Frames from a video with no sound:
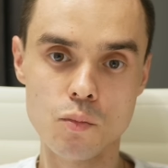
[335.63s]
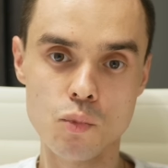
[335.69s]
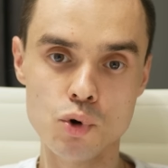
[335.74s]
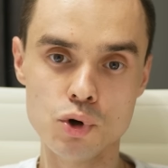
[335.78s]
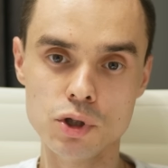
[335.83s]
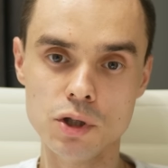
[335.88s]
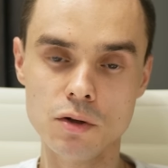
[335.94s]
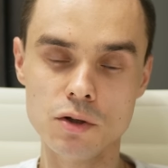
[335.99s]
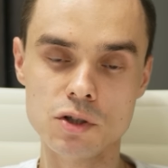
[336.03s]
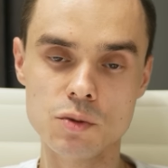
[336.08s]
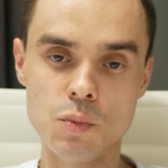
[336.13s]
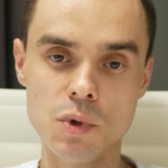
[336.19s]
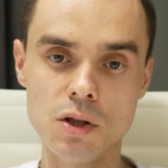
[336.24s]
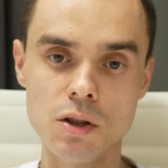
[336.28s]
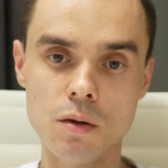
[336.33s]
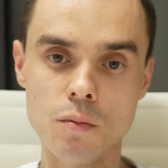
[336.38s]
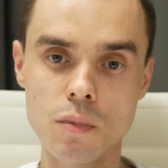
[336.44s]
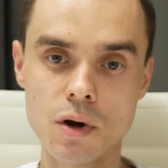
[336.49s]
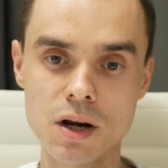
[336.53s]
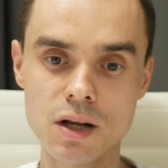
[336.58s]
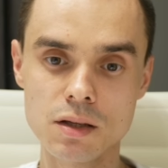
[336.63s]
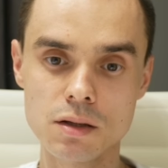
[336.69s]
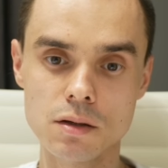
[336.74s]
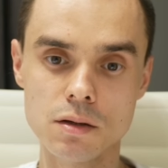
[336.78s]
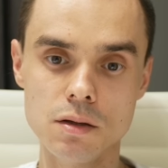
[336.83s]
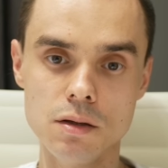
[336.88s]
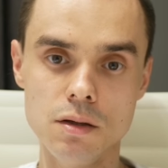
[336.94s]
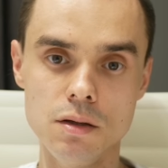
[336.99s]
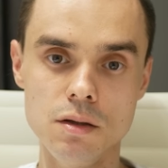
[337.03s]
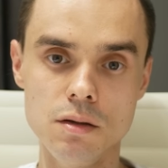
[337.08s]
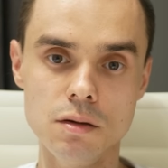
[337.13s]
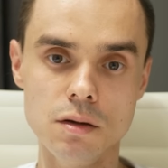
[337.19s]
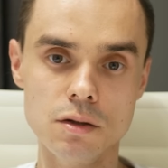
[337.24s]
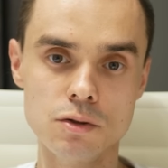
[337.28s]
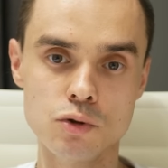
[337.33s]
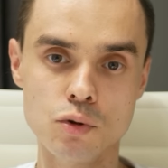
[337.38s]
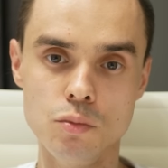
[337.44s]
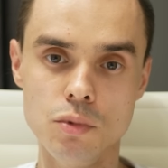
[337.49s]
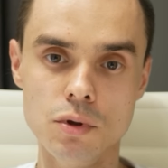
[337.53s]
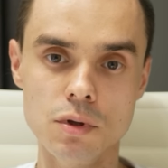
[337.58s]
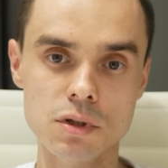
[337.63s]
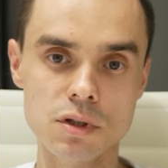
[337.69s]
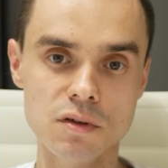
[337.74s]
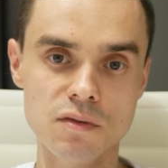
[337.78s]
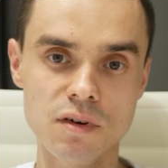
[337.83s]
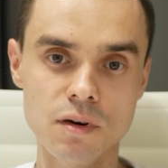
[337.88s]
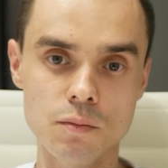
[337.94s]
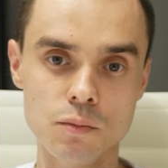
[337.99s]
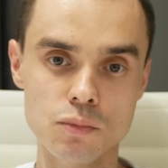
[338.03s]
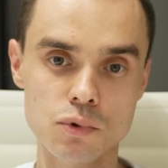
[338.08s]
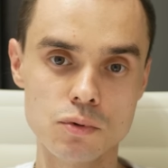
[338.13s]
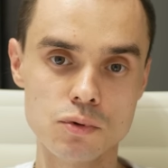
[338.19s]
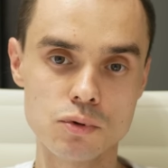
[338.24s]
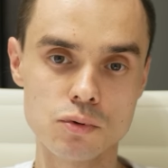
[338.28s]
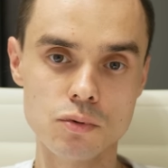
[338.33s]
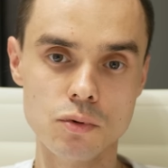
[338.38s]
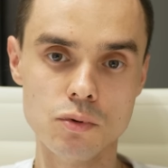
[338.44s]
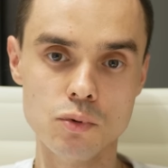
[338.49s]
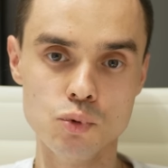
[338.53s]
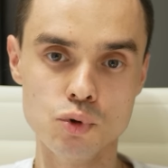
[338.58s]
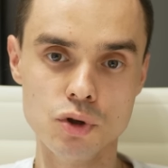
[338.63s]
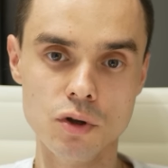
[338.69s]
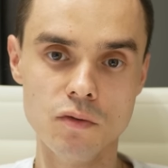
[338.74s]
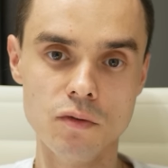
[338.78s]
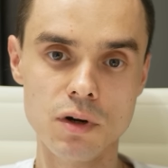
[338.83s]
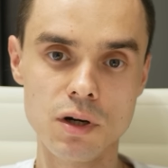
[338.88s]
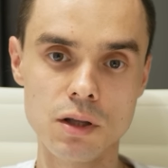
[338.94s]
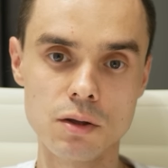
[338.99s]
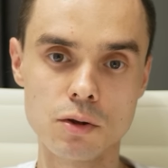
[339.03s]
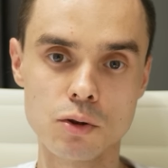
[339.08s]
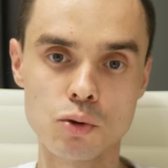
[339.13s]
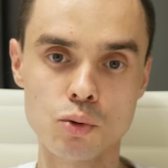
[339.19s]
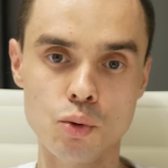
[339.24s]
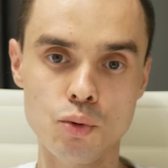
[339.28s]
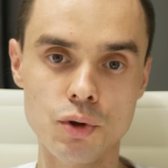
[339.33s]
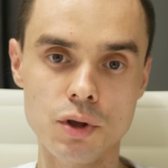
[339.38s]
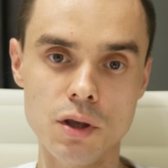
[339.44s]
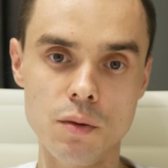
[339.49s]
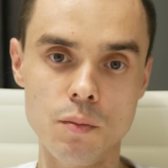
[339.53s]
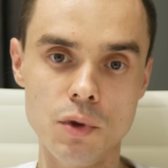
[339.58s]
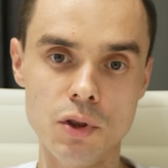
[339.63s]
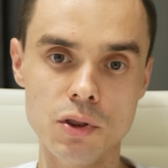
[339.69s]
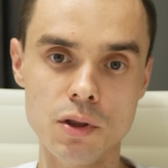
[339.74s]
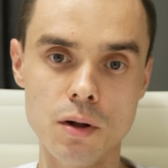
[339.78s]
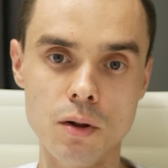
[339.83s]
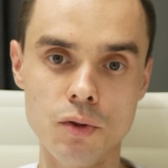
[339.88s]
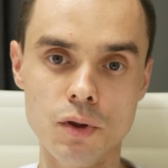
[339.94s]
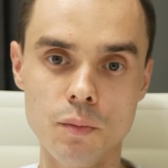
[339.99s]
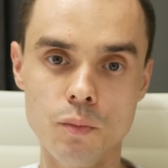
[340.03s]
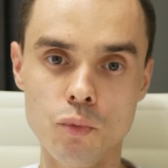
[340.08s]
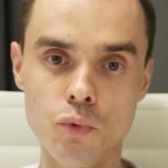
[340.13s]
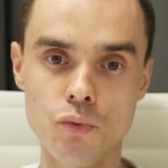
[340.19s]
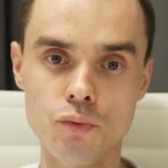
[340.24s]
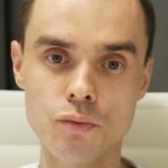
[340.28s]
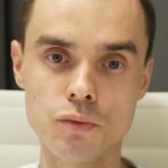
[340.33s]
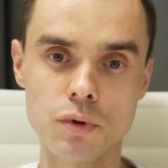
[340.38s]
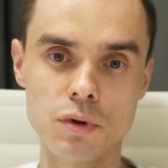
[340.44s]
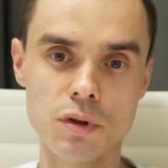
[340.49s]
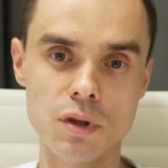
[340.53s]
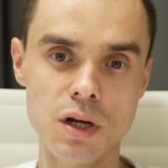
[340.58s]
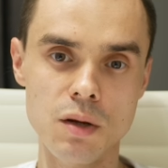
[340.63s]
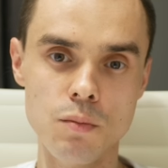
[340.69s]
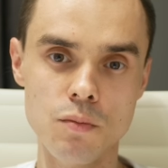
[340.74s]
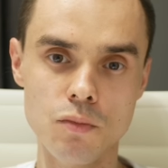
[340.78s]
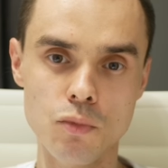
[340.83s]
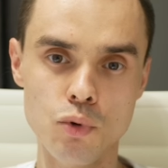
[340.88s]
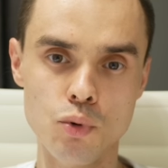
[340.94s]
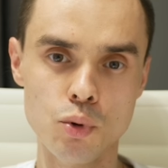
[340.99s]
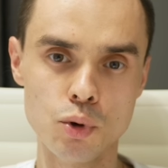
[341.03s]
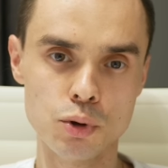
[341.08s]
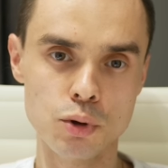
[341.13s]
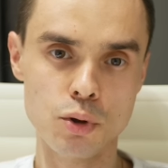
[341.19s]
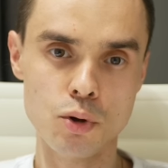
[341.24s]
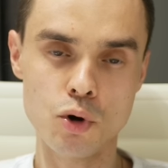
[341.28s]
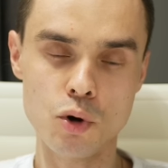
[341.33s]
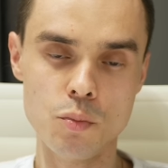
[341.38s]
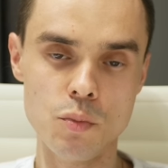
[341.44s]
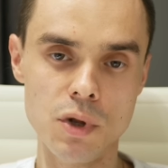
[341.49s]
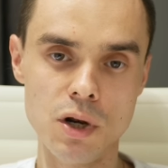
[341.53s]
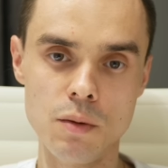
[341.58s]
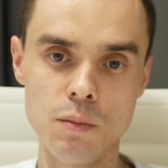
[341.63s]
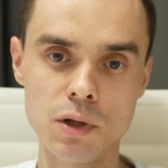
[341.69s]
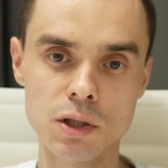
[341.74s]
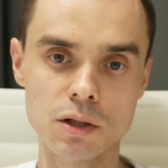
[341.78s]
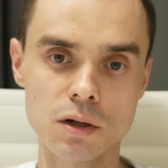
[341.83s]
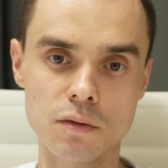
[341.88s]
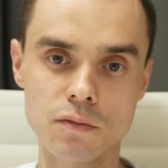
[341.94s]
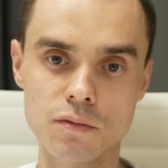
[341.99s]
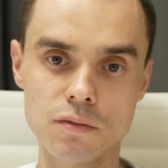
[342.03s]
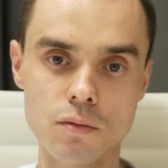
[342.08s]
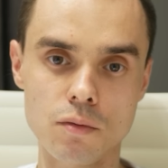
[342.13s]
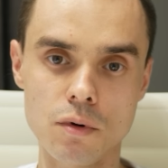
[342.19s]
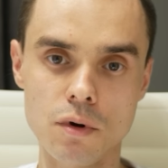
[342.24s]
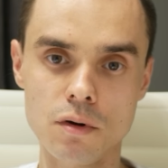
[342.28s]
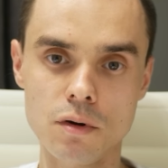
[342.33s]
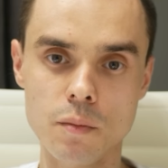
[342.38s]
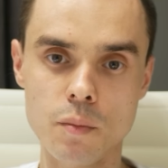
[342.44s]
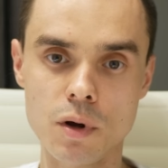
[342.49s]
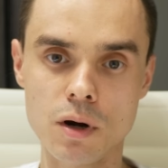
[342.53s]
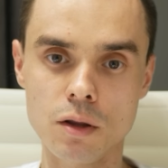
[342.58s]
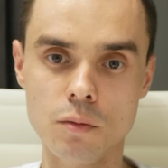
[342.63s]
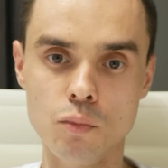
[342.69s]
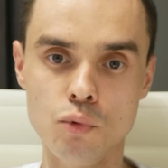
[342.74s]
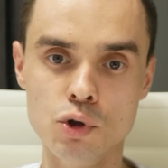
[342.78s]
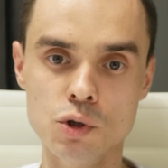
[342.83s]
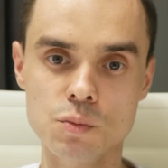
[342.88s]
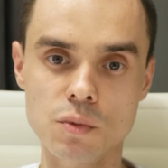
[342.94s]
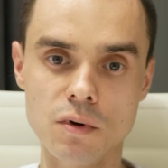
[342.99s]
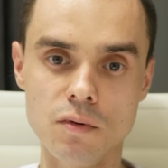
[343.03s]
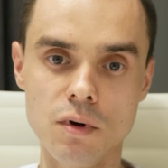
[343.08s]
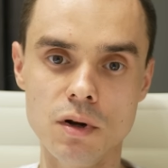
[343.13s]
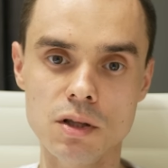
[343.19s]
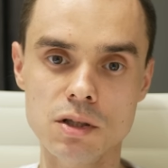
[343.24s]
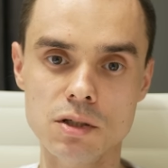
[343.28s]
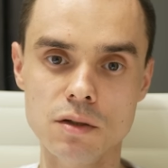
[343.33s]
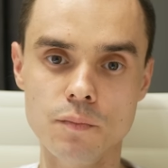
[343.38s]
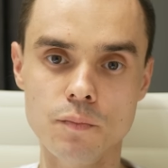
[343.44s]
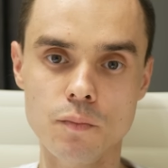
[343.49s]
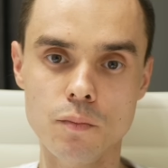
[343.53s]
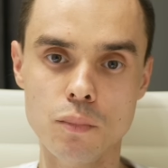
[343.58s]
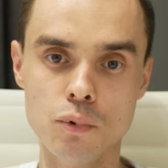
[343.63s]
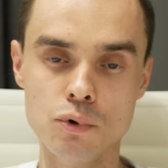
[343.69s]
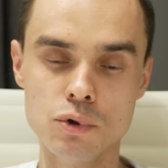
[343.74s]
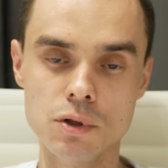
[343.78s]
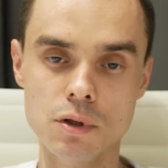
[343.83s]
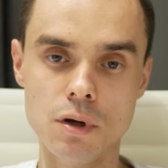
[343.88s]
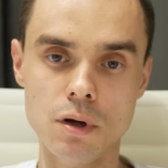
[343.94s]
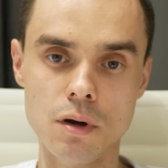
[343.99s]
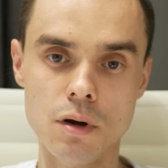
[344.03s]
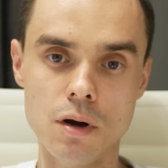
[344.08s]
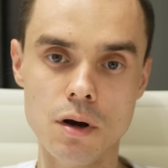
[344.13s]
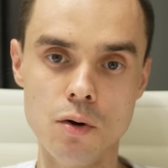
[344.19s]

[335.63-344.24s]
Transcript: можно смело брать. И особенно если вам нужно варить тонкий металл, там 3, до 3 мм аппарат будет справляться просто